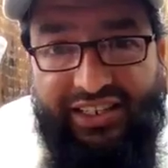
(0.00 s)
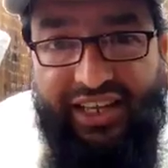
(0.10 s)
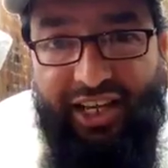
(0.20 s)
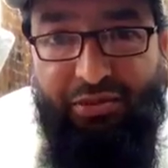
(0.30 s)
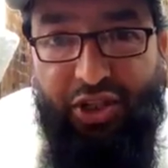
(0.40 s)

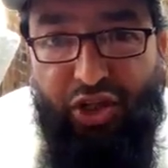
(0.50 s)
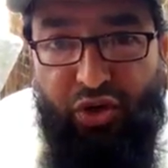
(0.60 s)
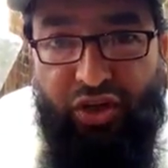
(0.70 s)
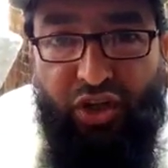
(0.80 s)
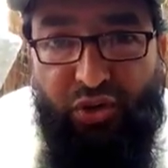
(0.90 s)
किसी एक बंदे
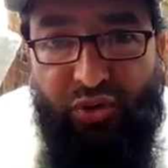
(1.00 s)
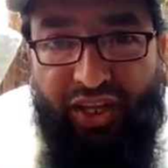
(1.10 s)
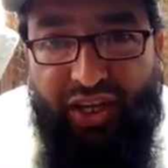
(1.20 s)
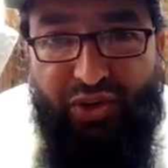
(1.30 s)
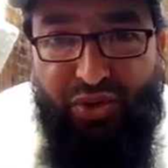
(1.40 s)
को यह
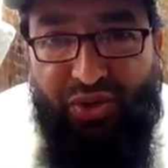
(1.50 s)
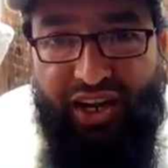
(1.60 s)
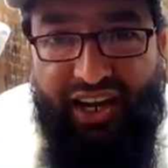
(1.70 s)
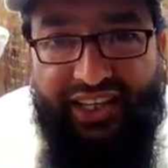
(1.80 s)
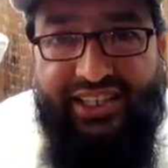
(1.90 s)
करूना या
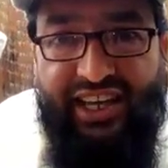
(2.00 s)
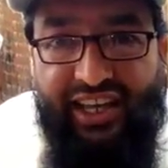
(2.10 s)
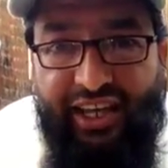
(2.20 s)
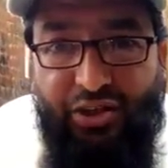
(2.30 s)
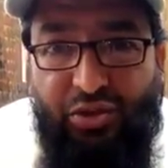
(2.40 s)
खुरकना लग जाए
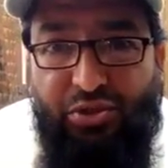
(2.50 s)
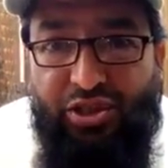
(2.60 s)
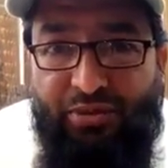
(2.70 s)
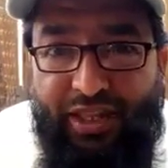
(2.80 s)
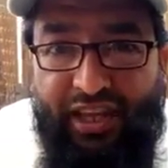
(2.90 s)
तो
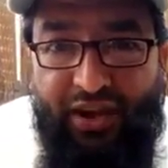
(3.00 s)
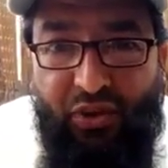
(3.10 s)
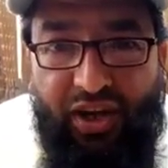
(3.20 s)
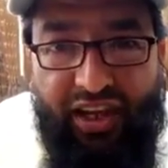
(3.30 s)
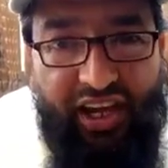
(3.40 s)
मुझे बताए ना
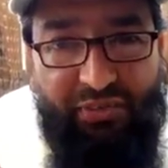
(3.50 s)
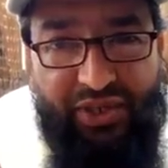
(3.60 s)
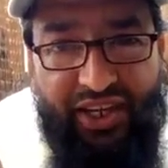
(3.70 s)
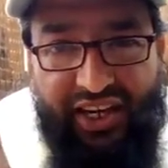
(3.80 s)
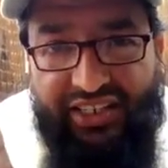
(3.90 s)
वो लखा
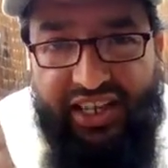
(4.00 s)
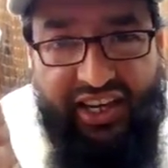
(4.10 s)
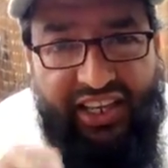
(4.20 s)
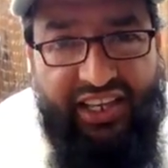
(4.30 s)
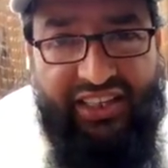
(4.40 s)
रुपये खर्च
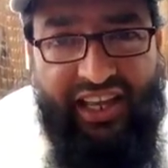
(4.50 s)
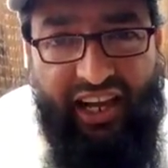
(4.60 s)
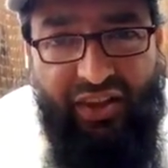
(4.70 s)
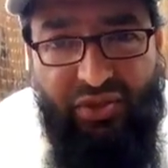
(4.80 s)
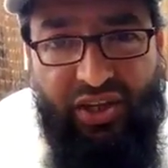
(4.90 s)
करने के लिए
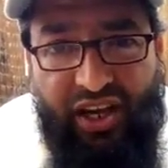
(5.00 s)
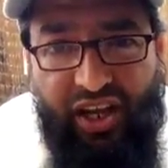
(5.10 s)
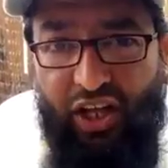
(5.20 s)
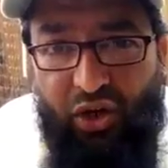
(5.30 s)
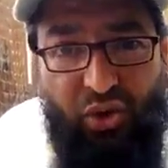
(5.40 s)
तैयार नहीं हो जाएगा
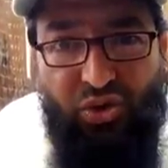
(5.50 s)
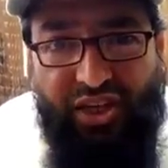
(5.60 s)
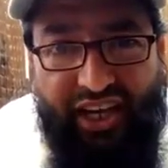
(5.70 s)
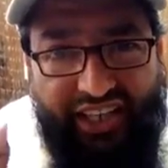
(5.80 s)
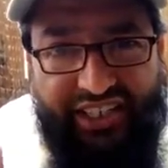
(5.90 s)
लोगों
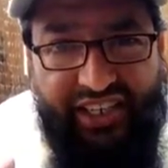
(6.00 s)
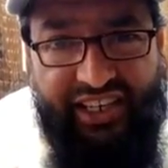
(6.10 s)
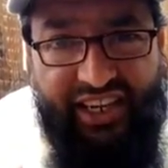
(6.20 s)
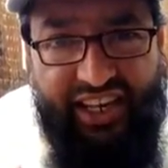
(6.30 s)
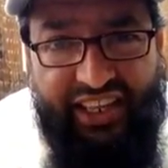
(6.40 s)
से कर्ज
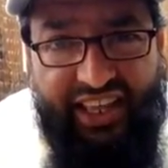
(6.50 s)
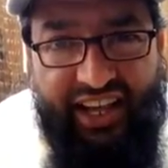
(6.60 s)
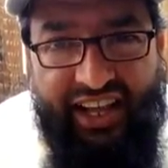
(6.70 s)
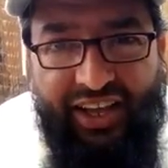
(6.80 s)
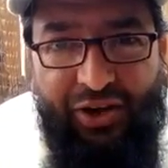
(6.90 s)
गिन गिन के नहीं
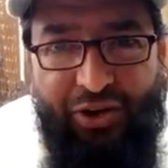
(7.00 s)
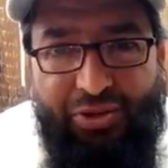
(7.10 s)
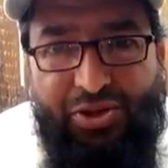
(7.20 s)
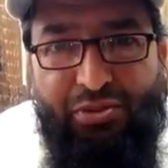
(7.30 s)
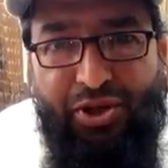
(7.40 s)
देगा वो
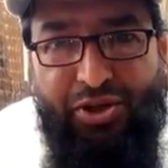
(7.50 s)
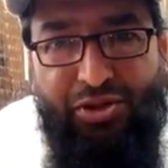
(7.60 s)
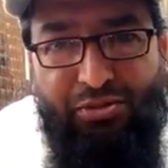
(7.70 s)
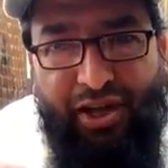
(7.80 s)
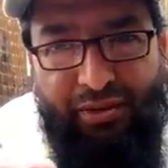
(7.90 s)
मोहतरम
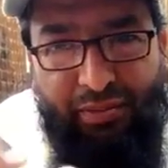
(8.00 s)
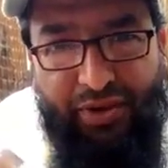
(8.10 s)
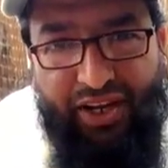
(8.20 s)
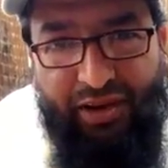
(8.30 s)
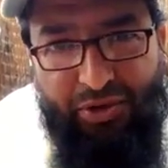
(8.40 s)
भाइयों तुम
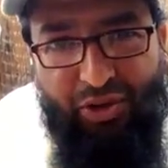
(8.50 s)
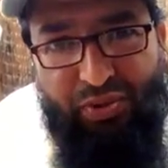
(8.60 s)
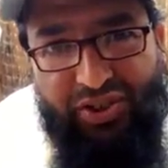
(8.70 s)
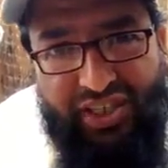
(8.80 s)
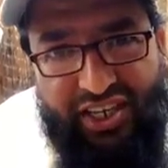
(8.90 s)
अपने रब के
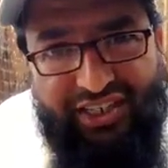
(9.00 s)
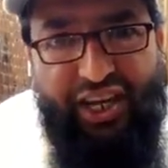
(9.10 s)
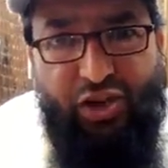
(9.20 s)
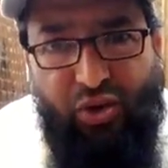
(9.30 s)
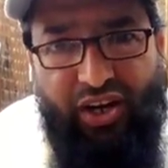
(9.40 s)
ऊपर यकीन
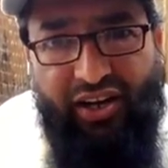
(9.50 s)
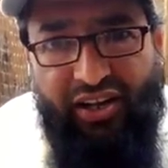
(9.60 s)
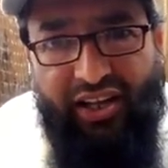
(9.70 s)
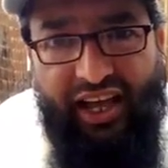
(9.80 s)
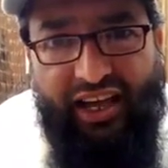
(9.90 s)
तो रखो ना
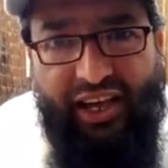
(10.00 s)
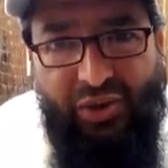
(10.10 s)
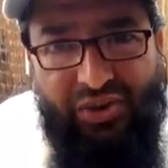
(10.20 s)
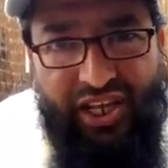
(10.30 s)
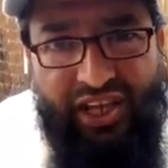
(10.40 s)

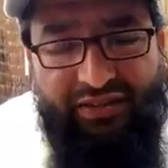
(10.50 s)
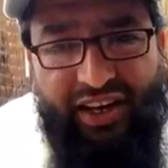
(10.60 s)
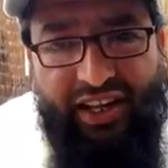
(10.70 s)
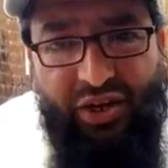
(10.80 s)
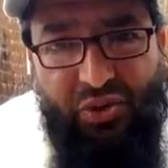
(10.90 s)
अगर रोजे आने
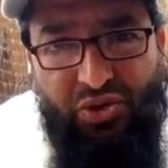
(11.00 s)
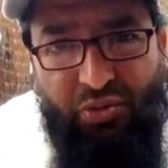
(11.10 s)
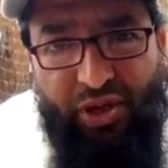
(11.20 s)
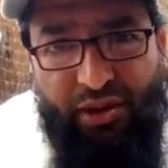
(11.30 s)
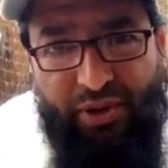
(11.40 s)
वाले हैं
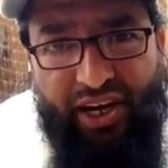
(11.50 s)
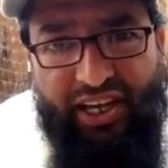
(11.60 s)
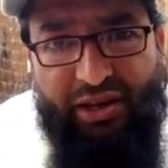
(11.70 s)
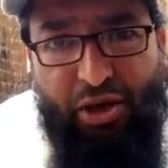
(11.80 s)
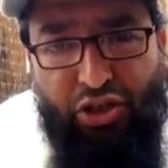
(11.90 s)
रोजों में आप
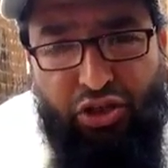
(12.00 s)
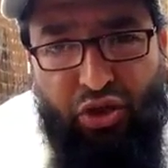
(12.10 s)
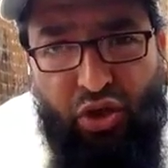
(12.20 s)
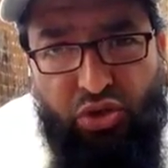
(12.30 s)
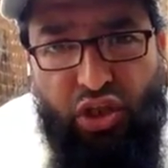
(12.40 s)
अल्लाह की इबादत
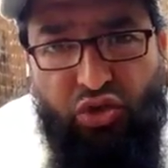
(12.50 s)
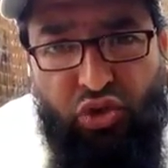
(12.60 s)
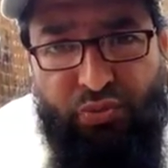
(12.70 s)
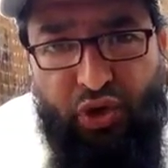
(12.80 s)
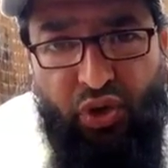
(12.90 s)
करो
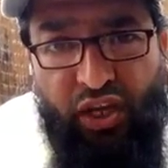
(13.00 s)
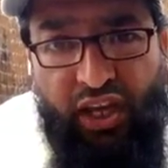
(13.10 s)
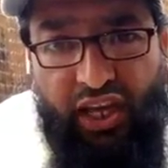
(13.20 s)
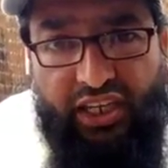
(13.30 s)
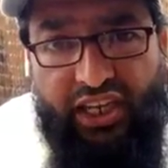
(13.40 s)
तजो तहजद पढ़ो
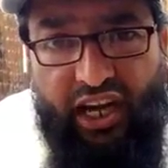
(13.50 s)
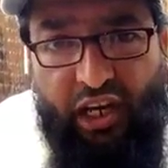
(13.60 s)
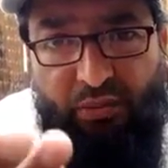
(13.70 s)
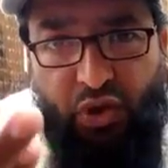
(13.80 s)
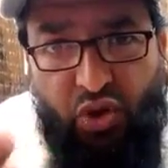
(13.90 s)

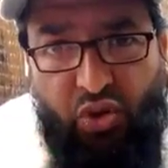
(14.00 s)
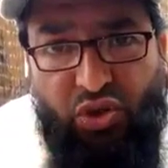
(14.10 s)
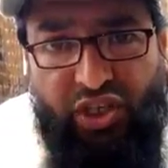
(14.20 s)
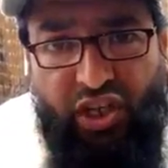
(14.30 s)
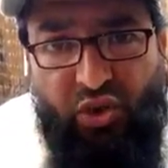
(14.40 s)
इशराक पढ़ो
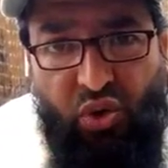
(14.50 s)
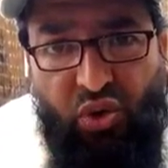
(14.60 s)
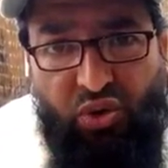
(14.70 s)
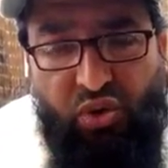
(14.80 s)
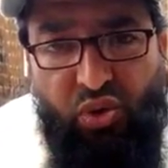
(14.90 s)
रोज़े रखो
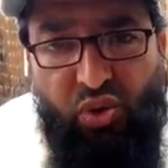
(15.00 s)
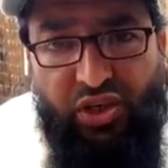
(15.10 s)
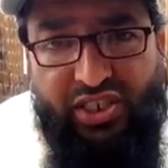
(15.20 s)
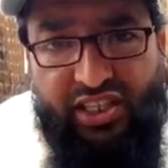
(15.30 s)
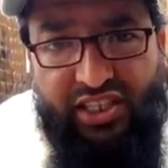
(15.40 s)
और लोगों
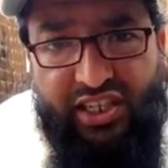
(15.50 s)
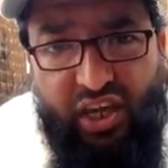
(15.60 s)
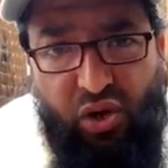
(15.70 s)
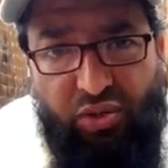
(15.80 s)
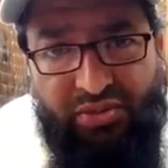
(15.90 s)
के साथ
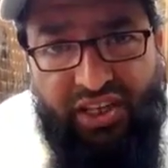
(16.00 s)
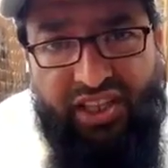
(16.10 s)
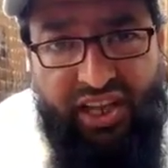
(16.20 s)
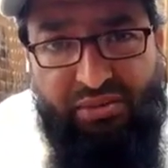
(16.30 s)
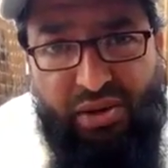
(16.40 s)
इशार और
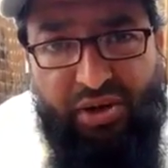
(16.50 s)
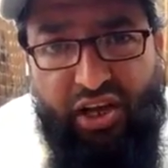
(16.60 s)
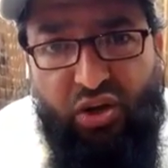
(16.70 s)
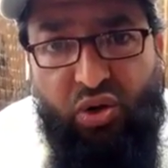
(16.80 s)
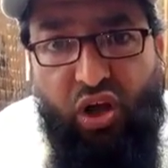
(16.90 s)
हमदर्दी का
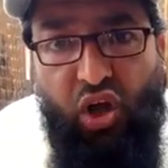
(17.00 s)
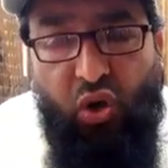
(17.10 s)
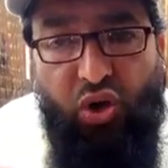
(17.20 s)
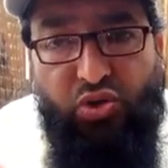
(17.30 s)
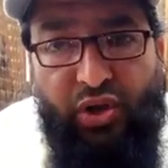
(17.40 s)
मामला करो
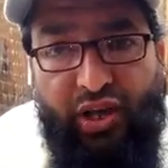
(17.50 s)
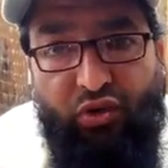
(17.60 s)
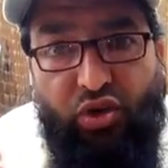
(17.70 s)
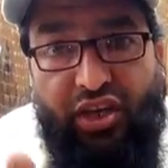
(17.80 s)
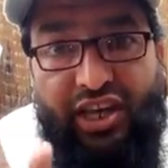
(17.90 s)
और जो है
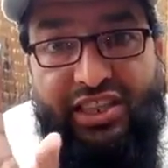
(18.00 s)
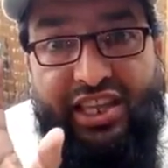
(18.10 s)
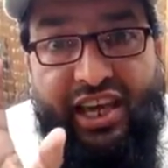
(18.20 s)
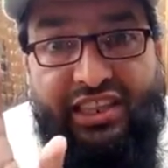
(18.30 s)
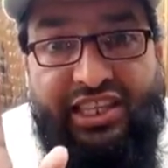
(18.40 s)
वो
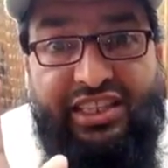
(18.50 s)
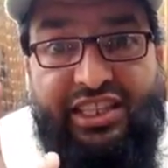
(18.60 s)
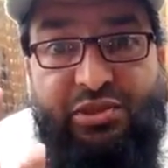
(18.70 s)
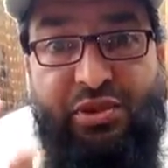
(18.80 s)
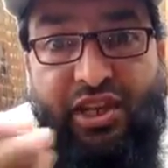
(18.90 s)
एहतियाती
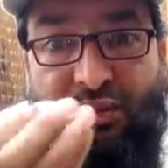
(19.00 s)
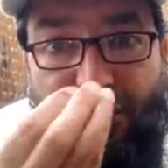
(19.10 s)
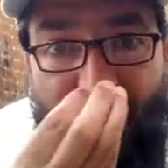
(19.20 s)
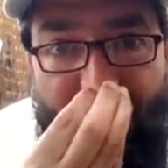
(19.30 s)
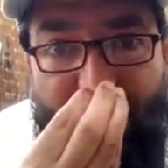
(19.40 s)
तदबीर
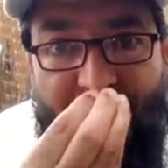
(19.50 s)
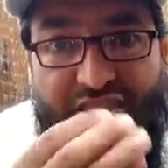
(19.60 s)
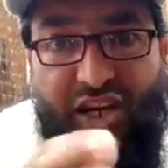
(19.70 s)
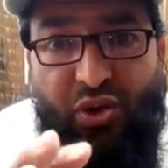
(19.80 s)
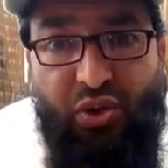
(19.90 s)
आप खप्पी
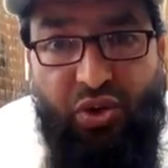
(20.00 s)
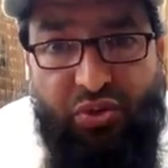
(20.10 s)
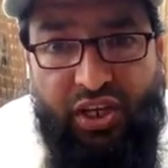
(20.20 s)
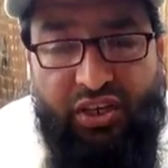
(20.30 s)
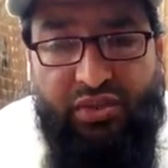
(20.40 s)

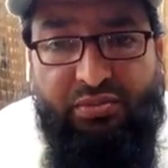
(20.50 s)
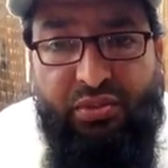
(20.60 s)
चढ़ो ये